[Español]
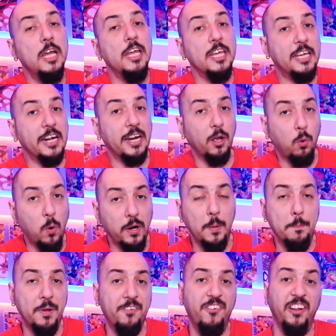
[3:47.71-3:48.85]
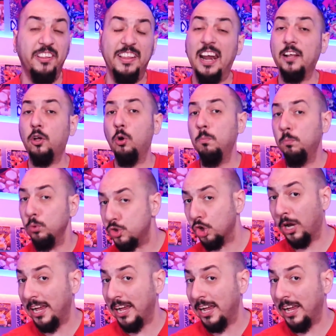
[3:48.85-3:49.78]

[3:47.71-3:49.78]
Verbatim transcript: y que recuerdan Perfect Dark con mucho